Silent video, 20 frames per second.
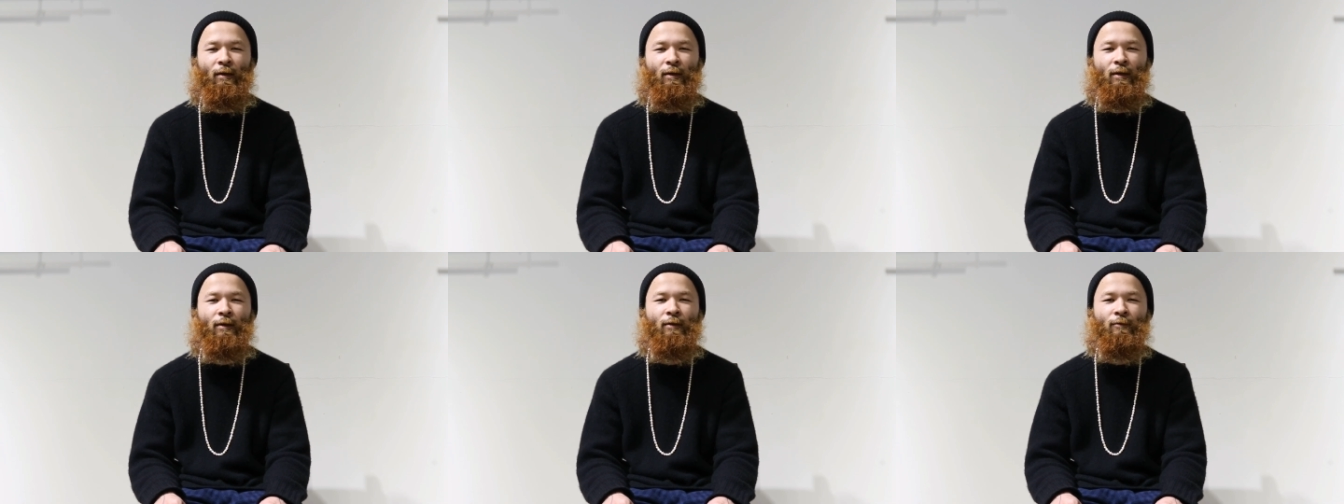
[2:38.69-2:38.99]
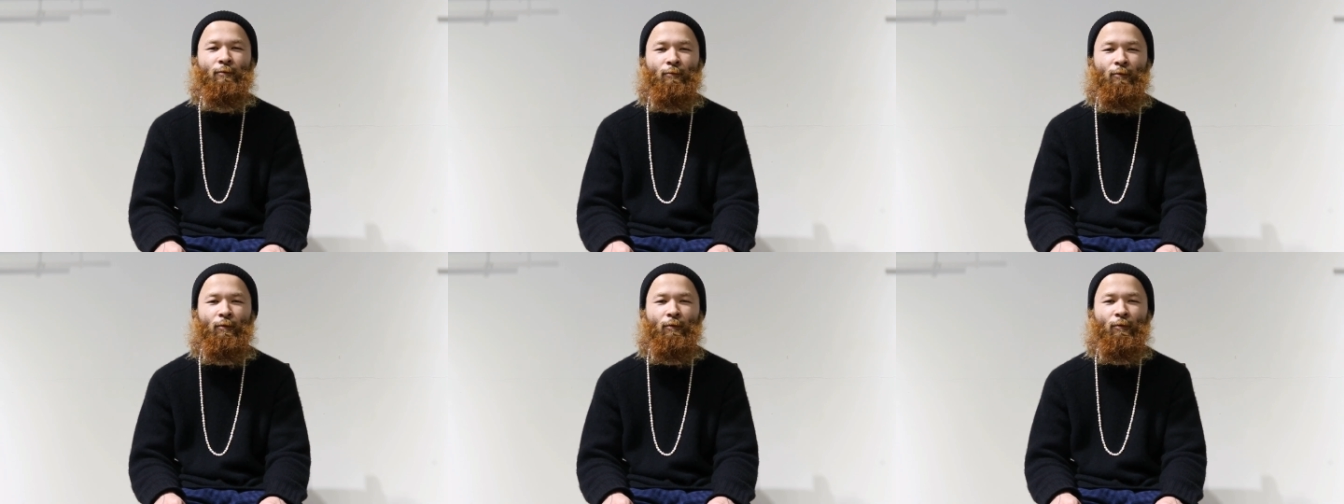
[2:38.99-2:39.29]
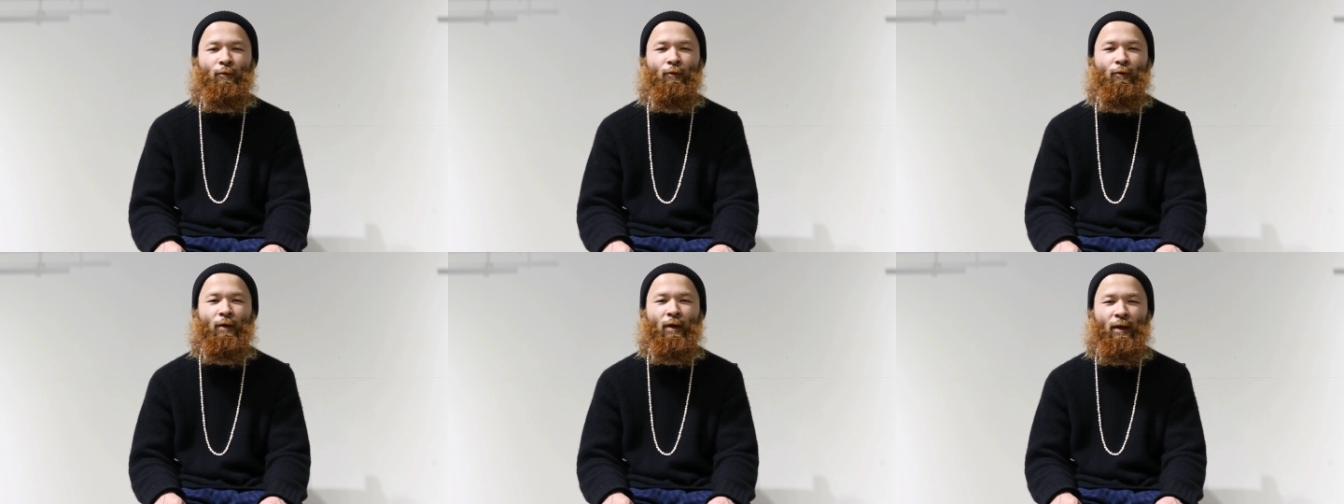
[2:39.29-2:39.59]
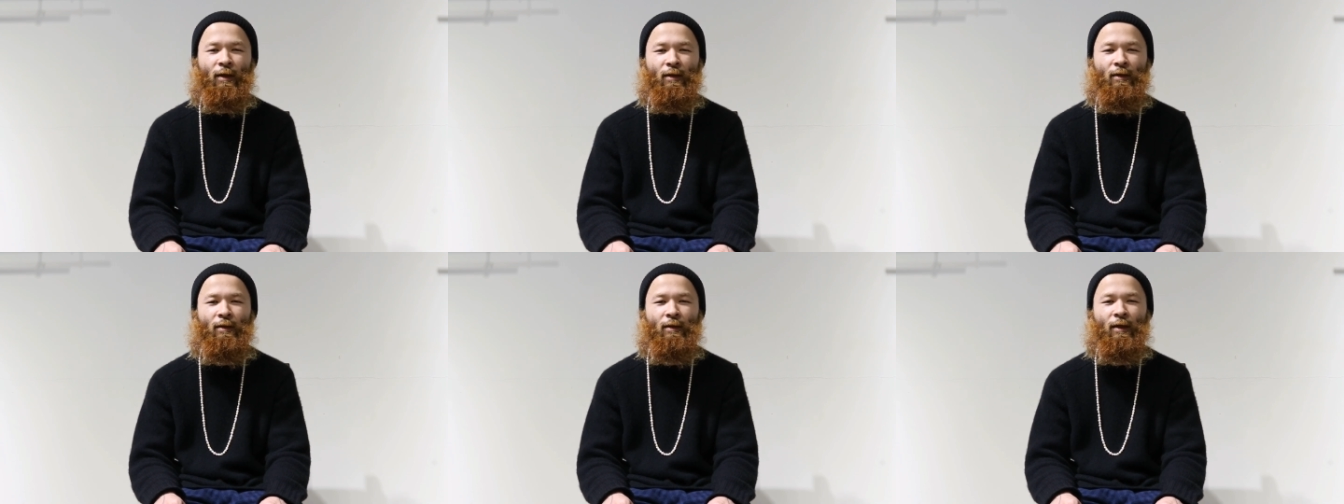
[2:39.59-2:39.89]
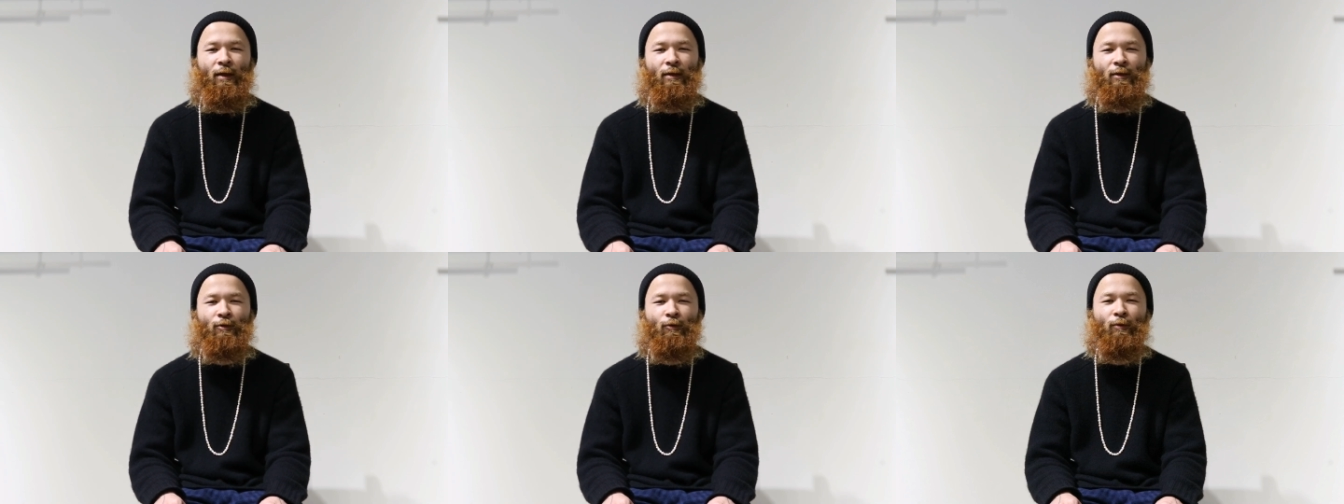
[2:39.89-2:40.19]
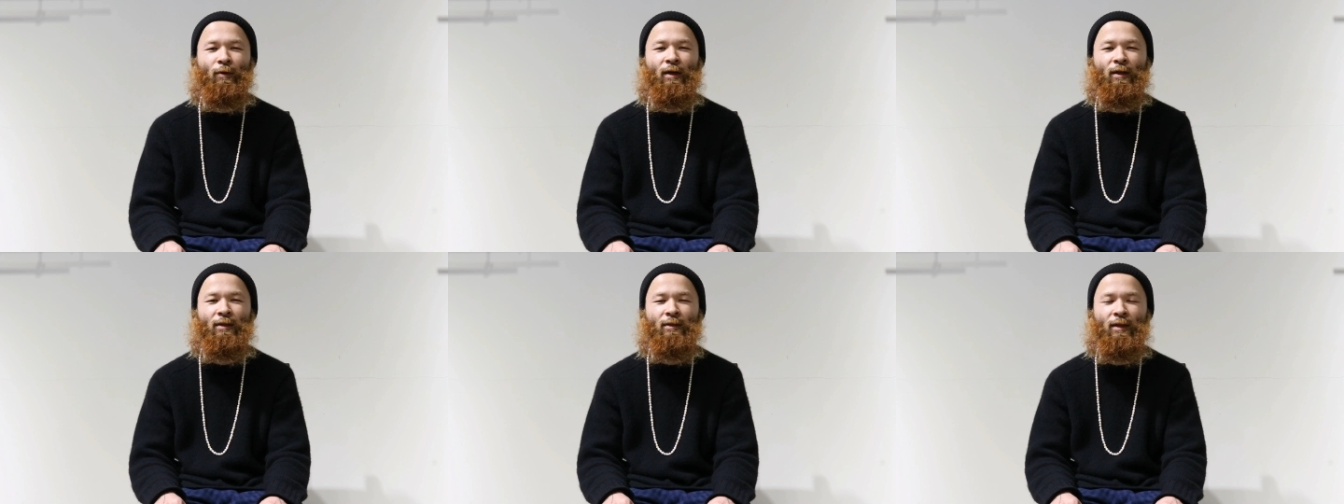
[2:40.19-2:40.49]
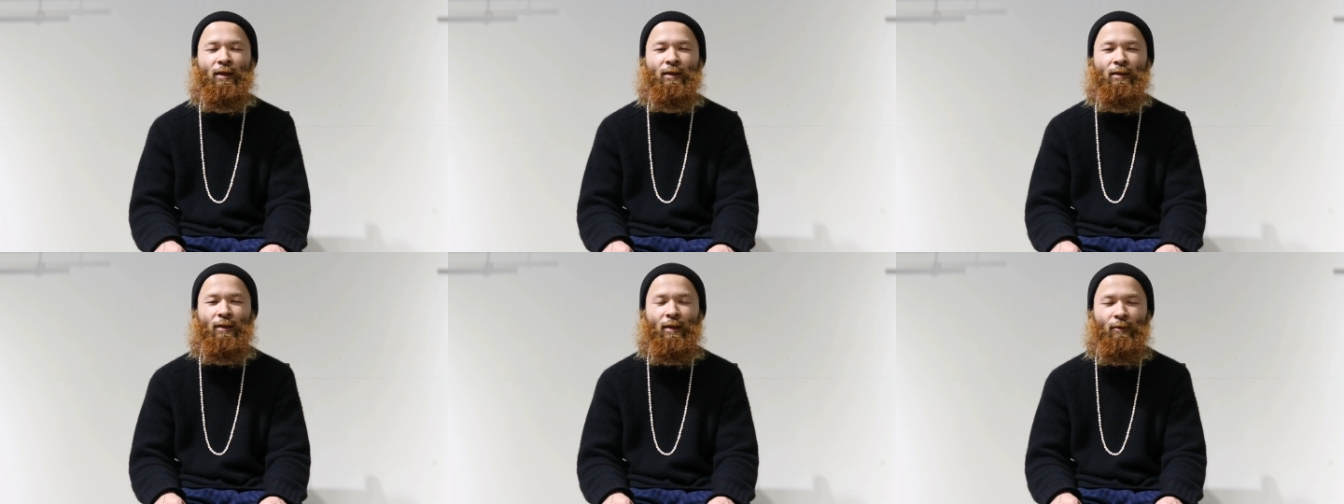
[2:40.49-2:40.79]
リングを今回紹介し
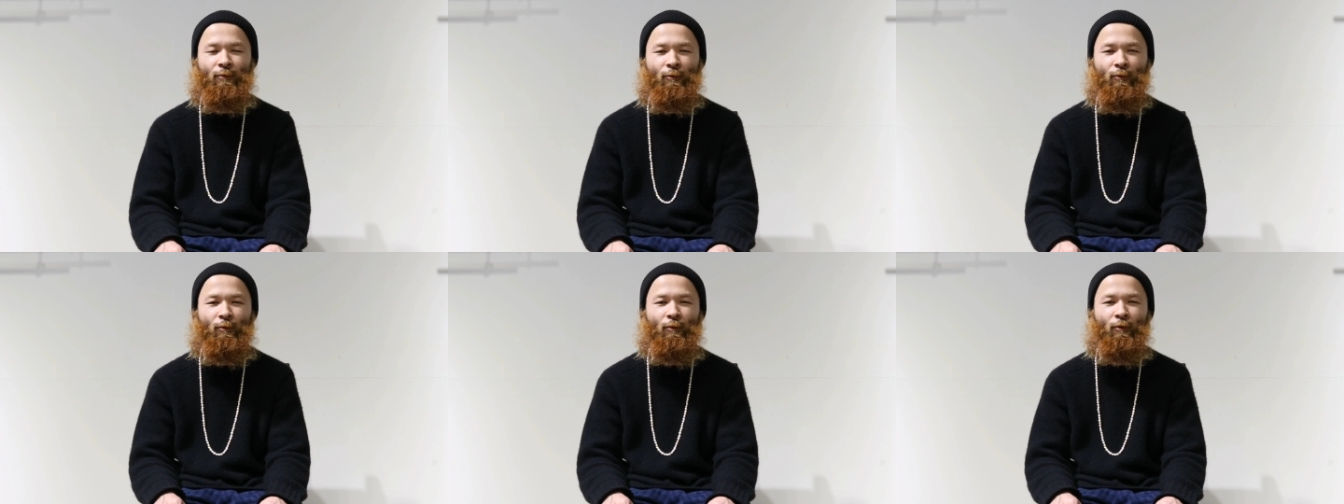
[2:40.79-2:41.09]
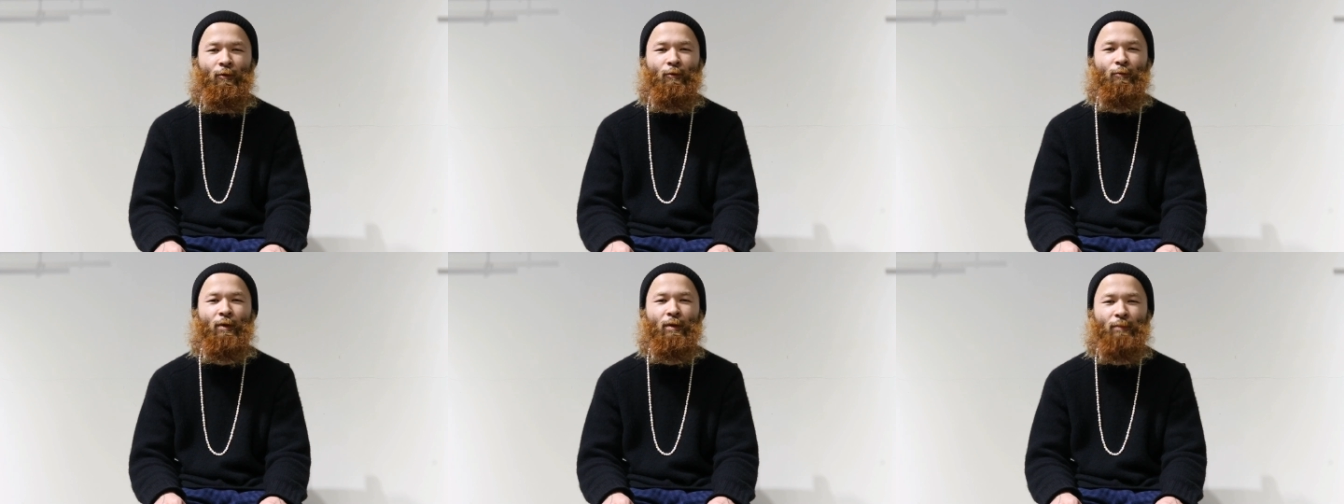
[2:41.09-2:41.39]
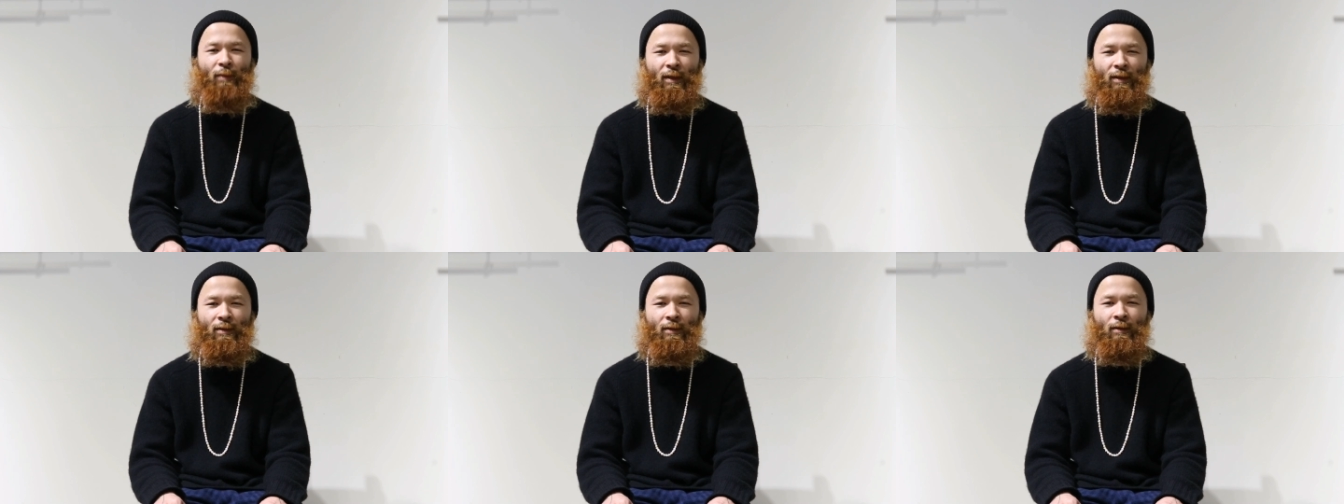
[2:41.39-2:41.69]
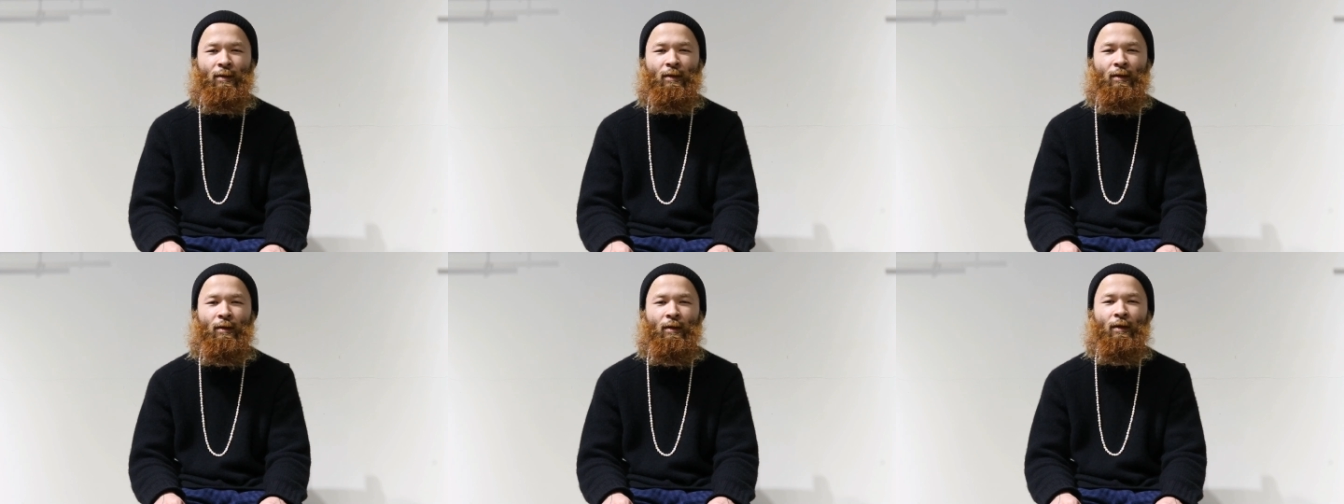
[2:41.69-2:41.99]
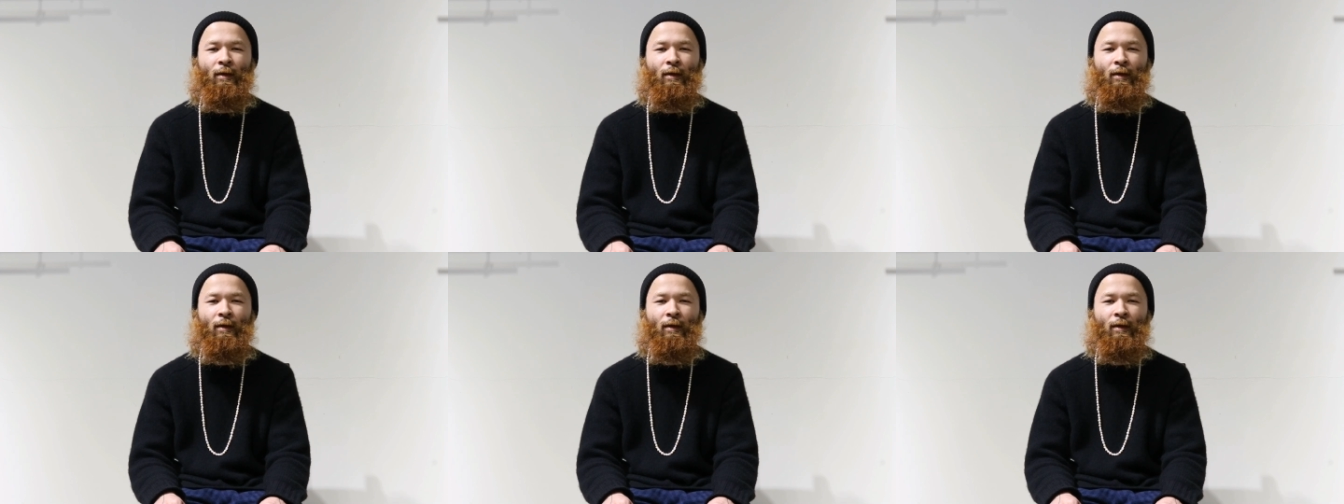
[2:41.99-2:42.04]
ていきたいと思います。